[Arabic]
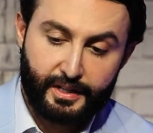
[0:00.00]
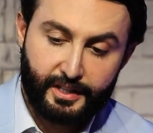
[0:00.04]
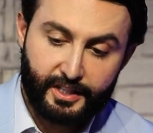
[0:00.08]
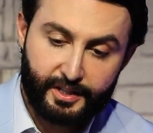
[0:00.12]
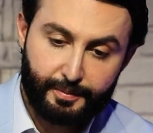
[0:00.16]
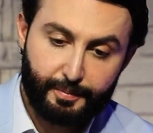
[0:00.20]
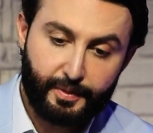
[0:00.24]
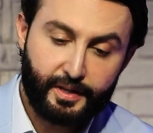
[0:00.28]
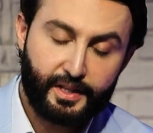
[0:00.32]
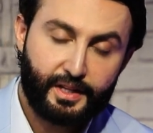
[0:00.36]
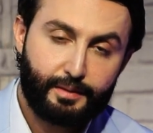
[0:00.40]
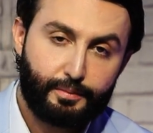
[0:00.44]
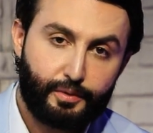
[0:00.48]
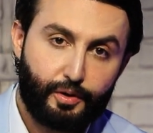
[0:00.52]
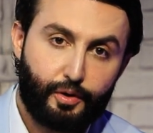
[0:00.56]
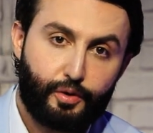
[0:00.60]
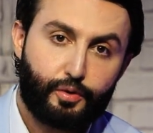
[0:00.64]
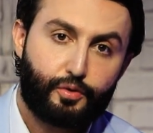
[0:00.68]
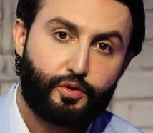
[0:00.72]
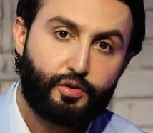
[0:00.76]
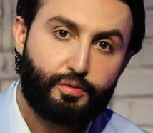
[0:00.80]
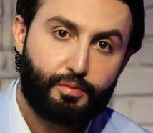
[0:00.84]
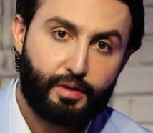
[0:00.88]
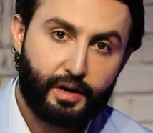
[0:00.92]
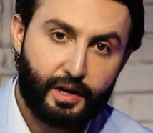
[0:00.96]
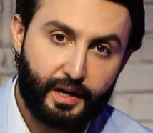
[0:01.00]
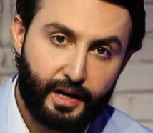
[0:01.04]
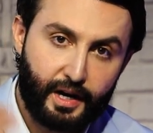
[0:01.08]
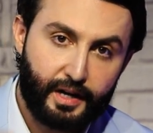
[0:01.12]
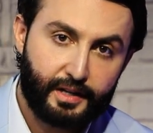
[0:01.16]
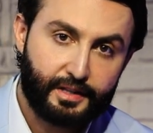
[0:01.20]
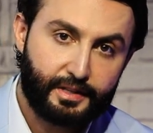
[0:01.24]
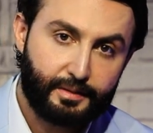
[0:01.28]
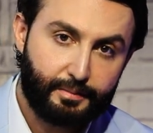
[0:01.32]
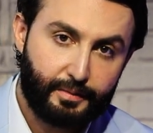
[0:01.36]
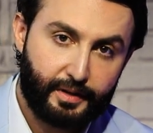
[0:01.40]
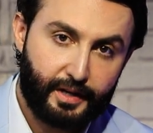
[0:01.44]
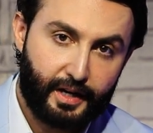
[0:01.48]
نتمنى من الحكومة
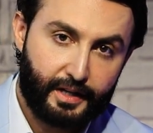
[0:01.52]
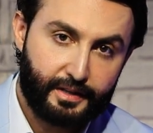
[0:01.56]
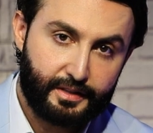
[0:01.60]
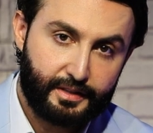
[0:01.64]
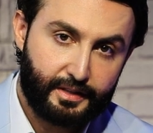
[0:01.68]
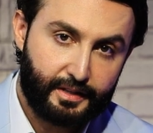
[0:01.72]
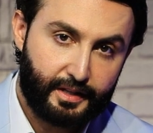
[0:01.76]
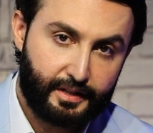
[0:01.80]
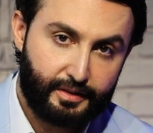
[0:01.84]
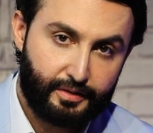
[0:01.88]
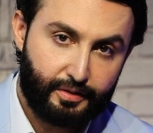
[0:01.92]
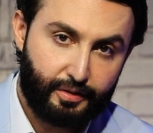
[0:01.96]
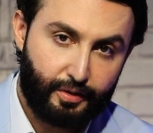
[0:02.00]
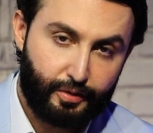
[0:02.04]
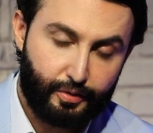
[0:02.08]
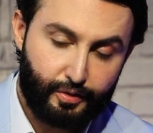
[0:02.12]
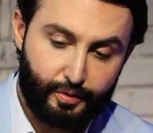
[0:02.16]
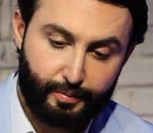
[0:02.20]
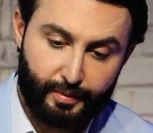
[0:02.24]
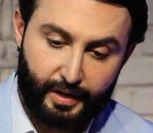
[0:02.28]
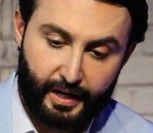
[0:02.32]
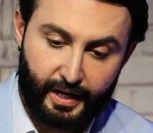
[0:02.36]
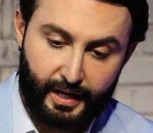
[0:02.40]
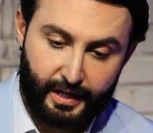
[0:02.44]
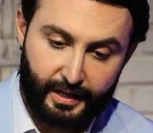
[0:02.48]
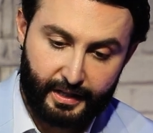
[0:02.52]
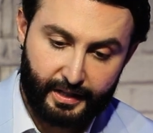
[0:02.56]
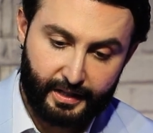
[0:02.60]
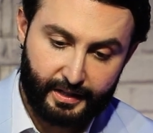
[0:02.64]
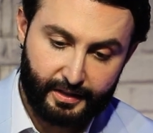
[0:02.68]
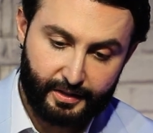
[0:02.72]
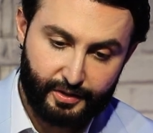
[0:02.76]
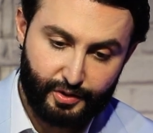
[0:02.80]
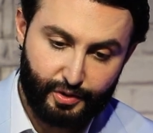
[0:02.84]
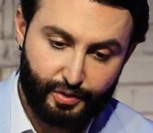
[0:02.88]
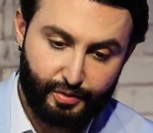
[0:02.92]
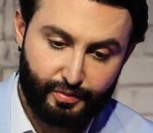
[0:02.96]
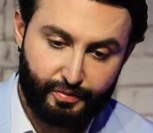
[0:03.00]
القادمة يعني لأنه الحكومة الحالية
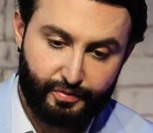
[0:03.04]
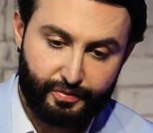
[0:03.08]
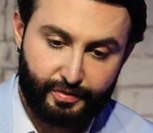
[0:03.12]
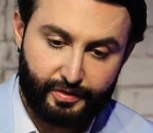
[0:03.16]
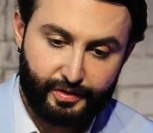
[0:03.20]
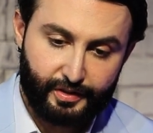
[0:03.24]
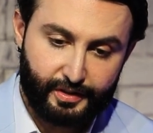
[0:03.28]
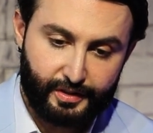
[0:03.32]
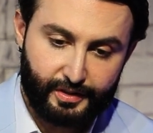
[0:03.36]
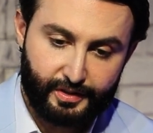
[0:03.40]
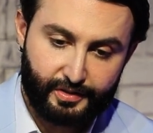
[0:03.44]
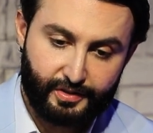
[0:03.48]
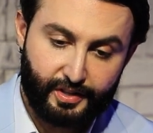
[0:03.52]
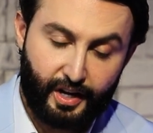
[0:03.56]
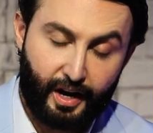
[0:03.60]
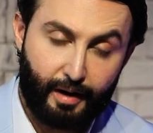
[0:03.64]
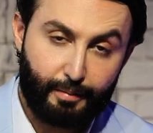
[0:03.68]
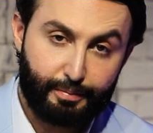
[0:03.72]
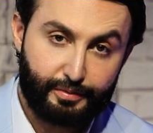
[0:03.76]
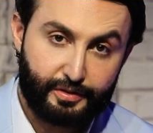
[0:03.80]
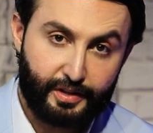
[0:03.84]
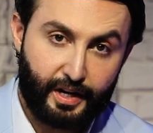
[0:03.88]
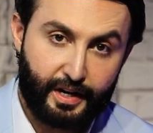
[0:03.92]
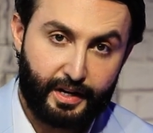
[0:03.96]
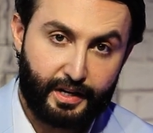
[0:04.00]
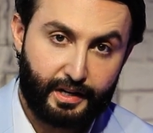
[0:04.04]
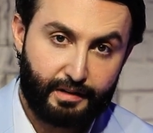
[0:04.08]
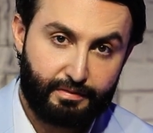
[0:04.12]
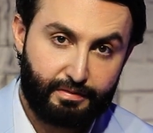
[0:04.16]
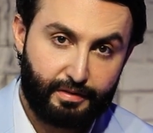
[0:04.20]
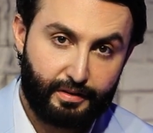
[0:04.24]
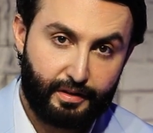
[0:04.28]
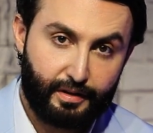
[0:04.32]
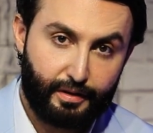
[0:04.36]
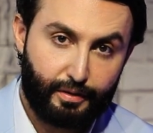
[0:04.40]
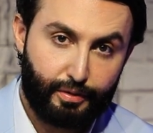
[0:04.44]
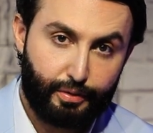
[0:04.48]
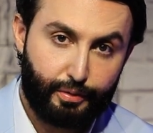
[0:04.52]
نشوف إيه، صعب تتحرك في
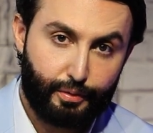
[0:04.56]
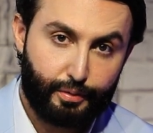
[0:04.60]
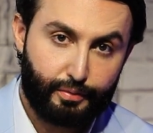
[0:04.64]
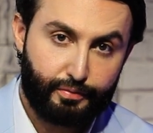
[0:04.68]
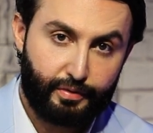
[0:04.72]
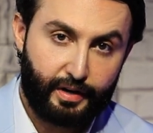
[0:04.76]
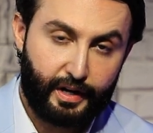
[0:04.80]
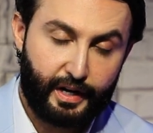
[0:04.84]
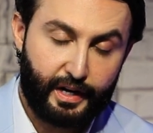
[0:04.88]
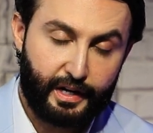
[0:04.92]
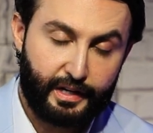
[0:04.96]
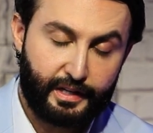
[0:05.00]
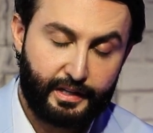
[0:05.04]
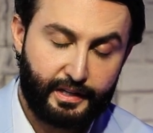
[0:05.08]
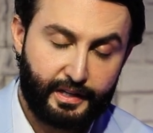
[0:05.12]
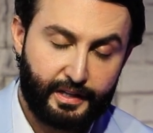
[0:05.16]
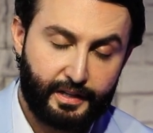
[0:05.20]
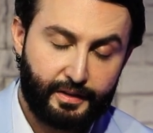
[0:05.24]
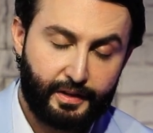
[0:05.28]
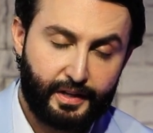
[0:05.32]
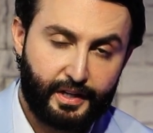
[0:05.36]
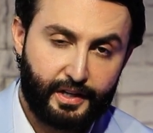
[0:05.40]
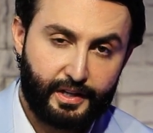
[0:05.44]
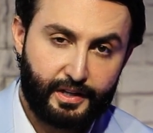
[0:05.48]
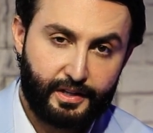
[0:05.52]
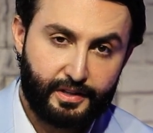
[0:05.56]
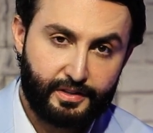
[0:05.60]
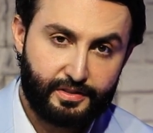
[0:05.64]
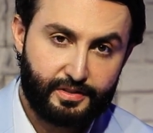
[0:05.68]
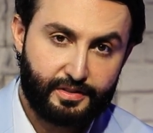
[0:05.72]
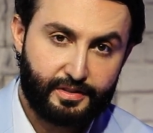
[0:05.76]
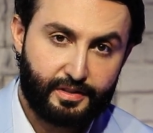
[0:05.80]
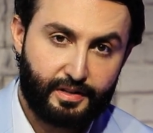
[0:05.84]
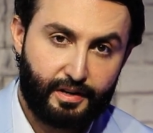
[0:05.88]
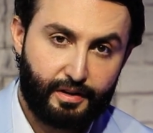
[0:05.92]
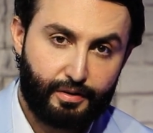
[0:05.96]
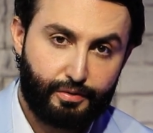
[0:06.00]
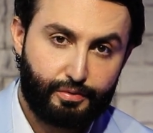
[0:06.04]
ظل الظروف الحالية
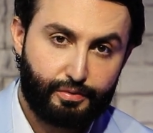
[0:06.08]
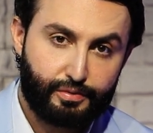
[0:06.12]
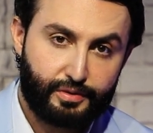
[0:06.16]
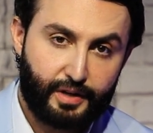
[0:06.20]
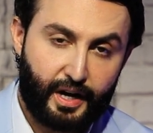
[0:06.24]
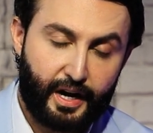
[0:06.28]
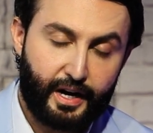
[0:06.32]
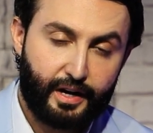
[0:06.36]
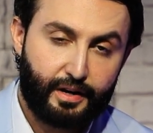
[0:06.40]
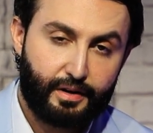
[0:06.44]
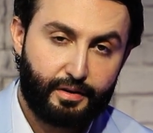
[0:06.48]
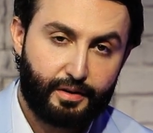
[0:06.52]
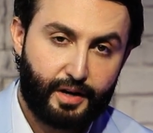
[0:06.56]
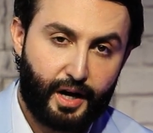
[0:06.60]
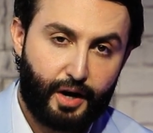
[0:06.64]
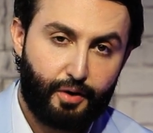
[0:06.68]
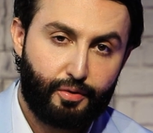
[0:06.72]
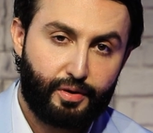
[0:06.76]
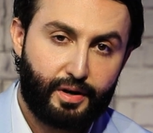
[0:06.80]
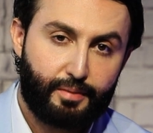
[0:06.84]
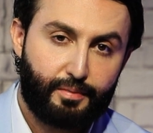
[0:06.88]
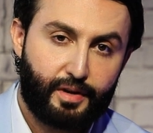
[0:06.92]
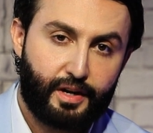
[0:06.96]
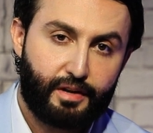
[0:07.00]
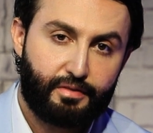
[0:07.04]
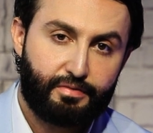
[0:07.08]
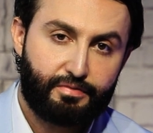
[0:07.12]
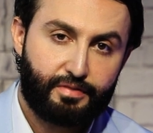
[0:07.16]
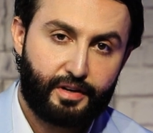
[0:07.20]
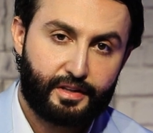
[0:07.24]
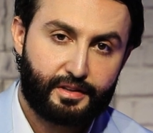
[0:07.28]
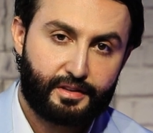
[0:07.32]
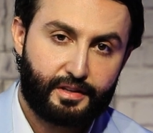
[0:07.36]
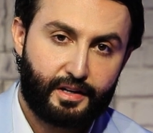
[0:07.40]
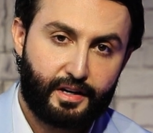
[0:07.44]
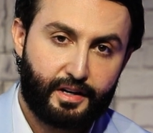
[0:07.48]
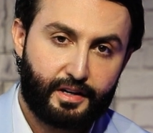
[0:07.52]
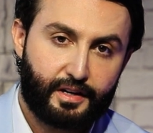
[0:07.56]
يصير أكو تحرك حول ملف
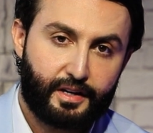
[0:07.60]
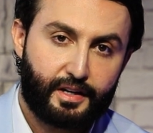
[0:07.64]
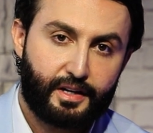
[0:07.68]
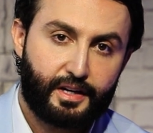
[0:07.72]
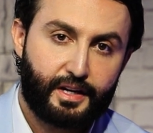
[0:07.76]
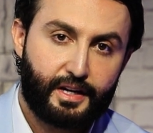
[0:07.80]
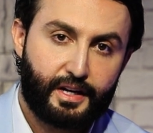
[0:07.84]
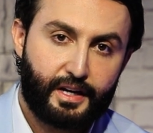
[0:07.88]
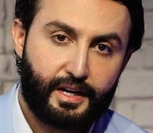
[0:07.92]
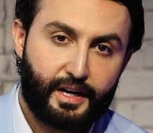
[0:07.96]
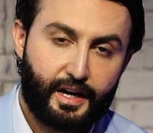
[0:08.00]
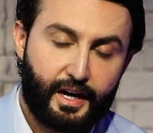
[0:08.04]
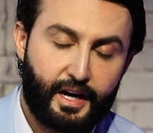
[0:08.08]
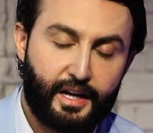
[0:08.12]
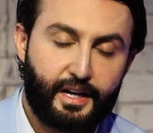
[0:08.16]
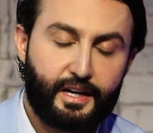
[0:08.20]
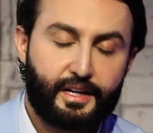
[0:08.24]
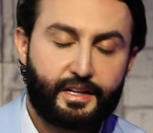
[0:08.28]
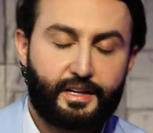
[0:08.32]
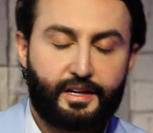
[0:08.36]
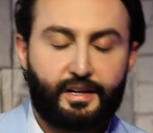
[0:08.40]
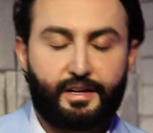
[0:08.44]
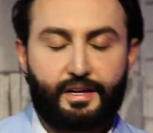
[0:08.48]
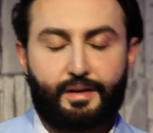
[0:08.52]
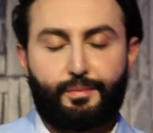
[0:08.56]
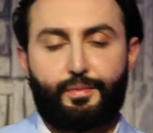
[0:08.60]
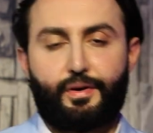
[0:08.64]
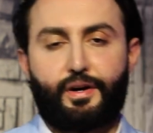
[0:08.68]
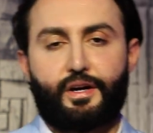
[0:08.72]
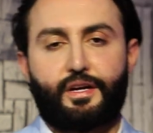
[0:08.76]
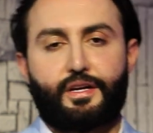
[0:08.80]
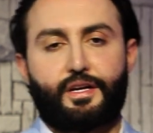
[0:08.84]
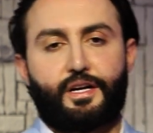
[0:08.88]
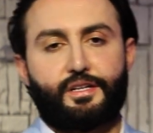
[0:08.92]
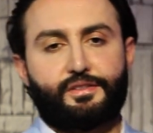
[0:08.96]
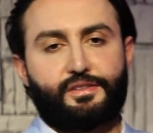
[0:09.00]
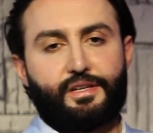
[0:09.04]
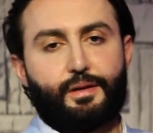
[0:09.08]
الطاقة
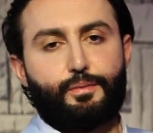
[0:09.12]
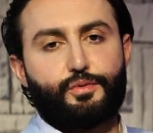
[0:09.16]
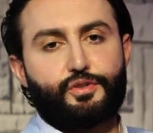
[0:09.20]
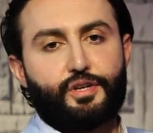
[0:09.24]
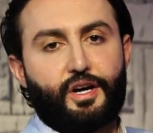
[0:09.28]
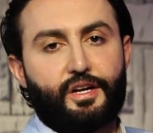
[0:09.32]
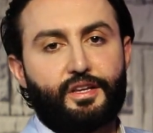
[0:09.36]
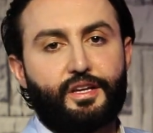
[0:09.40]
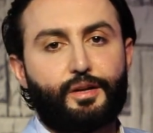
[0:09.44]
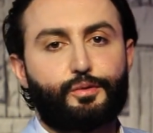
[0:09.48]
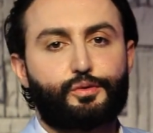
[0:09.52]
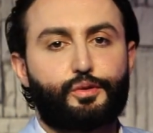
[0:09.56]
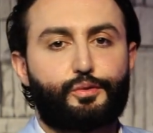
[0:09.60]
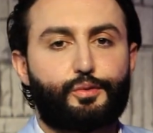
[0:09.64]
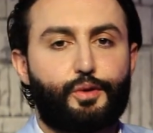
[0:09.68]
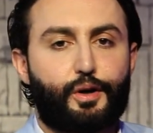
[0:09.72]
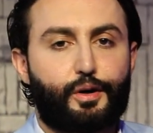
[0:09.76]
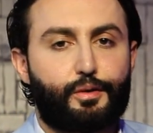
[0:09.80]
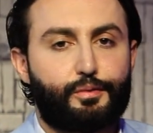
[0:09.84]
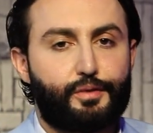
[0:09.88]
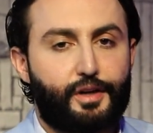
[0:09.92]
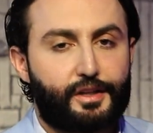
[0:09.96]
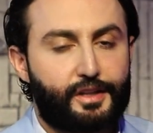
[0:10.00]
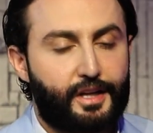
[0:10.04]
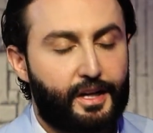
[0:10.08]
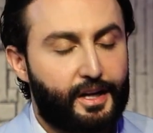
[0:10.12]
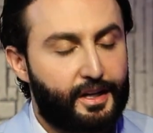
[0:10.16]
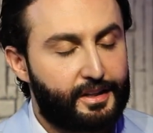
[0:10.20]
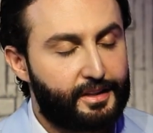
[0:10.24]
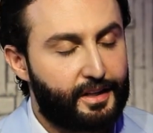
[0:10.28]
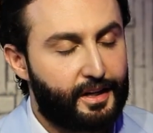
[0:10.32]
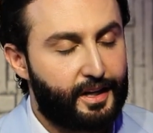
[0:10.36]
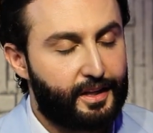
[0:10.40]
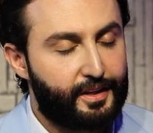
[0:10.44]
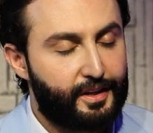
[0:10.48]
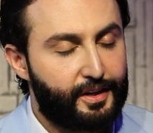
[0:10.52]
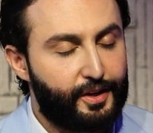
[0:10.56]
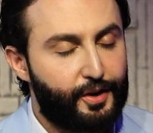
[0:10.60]
الكهربائية أعزائي المشاهدين لكم معكم حلقتنا
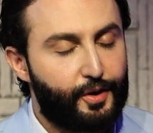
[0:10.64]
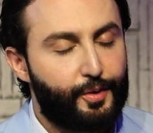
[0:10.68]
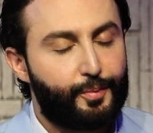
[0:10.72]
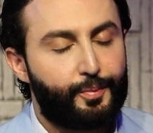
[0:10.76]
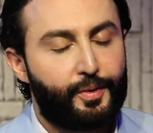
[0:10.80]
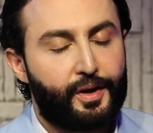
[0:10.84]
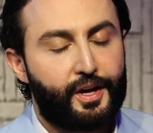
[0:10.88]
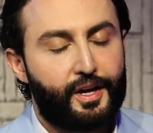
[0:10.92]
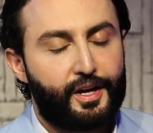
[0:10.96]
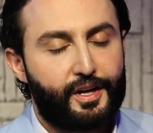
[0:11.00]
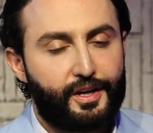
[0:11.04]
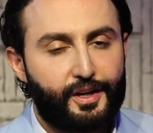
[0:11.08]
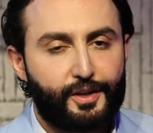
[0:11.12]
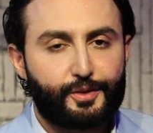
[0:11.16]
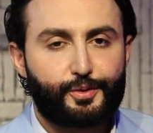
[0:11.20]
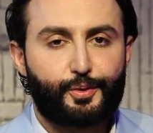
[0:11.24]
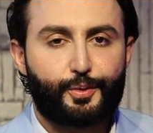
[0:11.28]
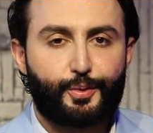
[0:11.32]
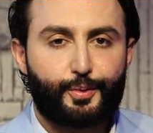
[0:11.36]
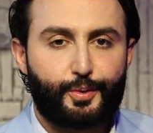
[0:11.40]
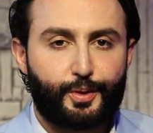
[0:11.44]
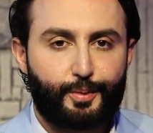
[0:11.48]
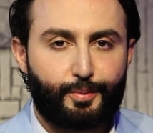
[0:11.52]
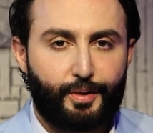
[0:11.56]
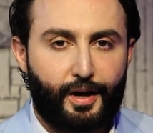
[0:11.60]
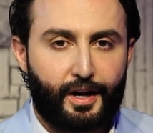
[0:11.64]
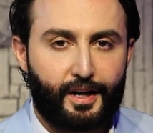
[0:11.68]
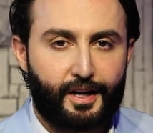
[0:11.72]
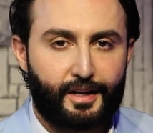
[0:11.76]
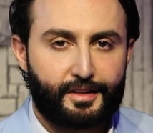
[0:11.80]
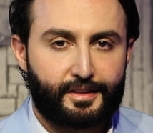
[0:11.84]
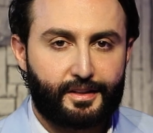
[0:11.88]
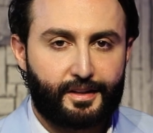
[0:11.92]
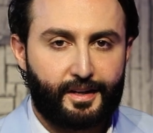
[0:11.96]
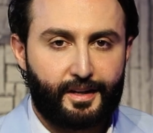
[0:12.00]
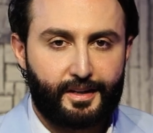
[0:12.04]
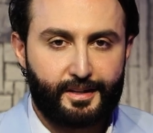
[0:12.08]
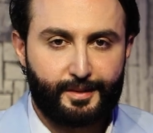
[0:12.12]
لهذا اليوم انتظروني
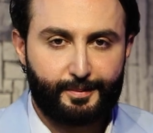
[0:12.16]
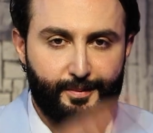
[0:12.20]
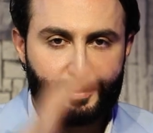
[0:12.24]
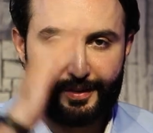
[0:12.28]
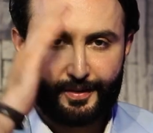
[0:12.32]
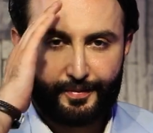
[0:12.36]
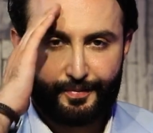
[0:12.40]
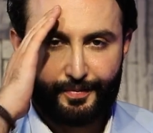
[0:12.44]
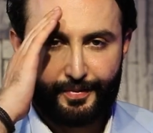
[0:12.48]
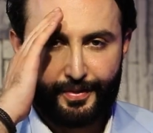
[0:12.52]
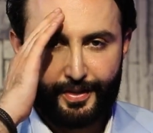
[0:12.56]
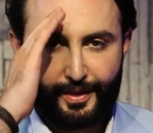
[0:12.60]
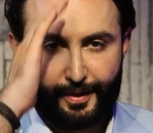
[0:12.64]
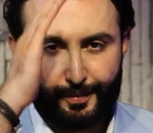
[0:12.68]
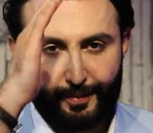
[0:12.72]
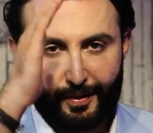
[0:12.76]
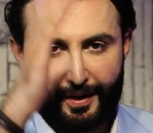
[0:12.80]
بالحلقات القادمة في